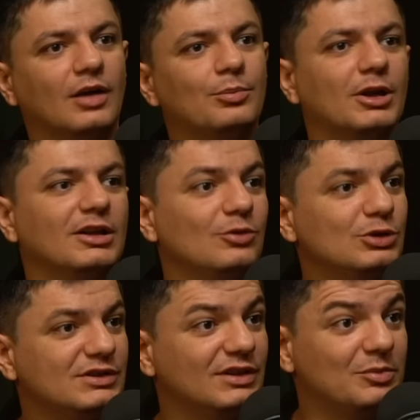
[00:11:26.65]

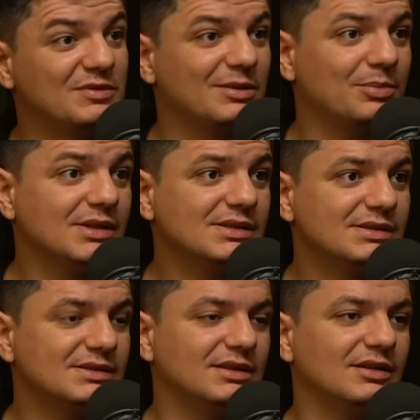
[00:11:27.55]
продовольственной
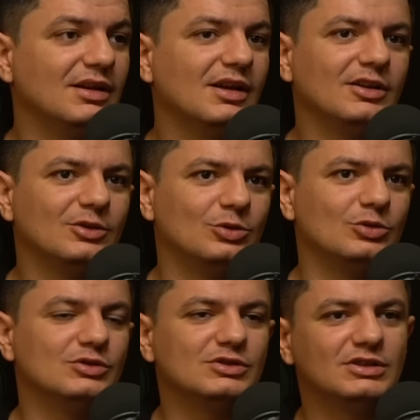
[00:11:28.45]
безопасности, то
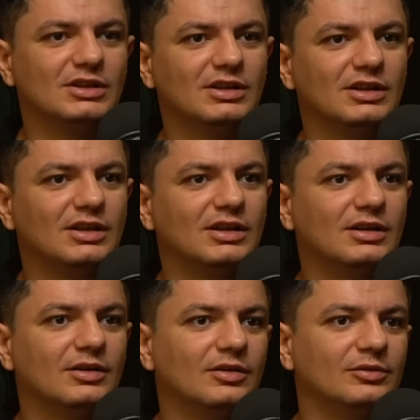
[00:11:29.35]
есть
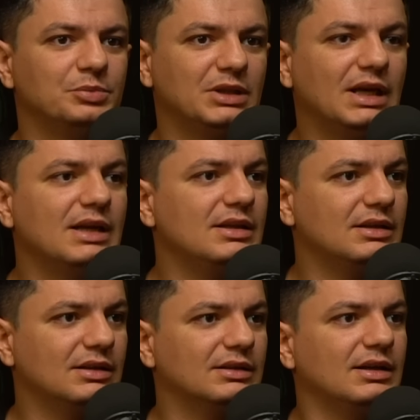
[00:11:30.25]
э, питание и
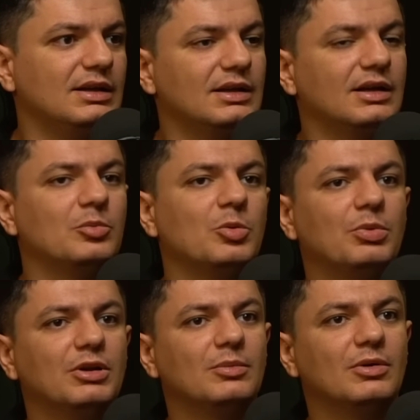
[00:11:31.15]
так далее, как мы
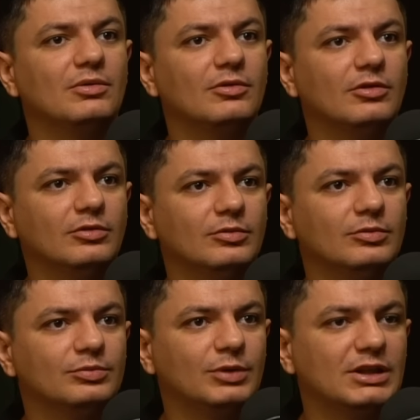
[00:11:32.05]
понимаем,
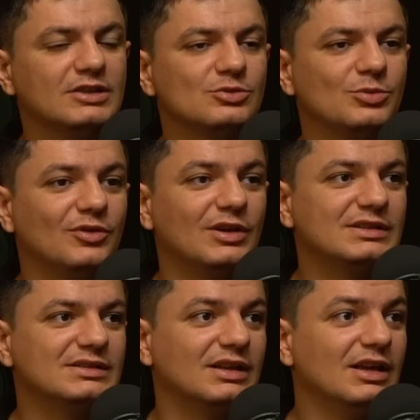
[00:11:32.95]

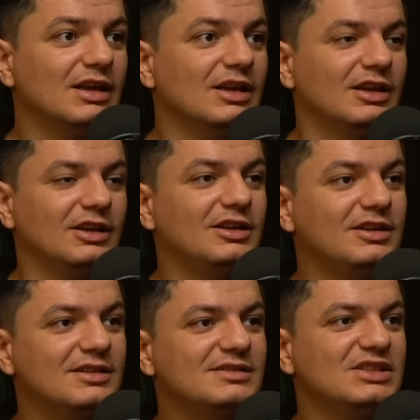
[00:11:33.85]
подразумевается. И
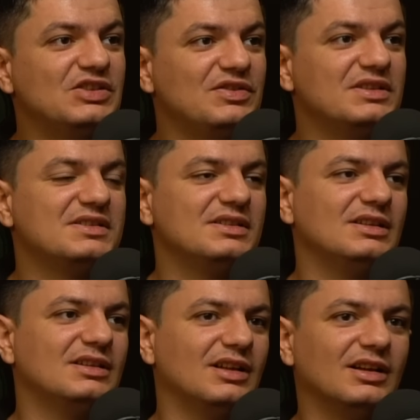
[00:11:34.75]
есть
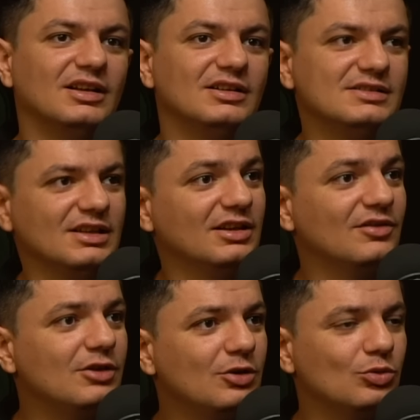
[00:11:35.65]
дефицит э,
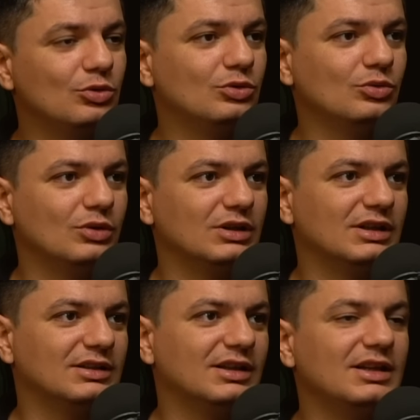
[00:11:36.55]
зерновых культур и
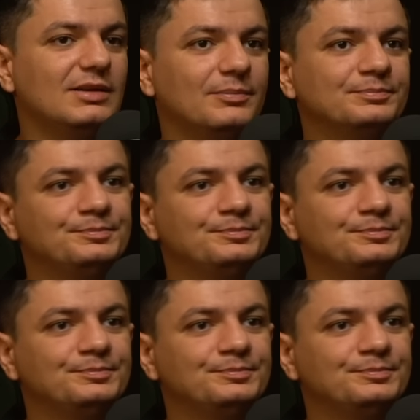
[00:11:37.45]
так далее.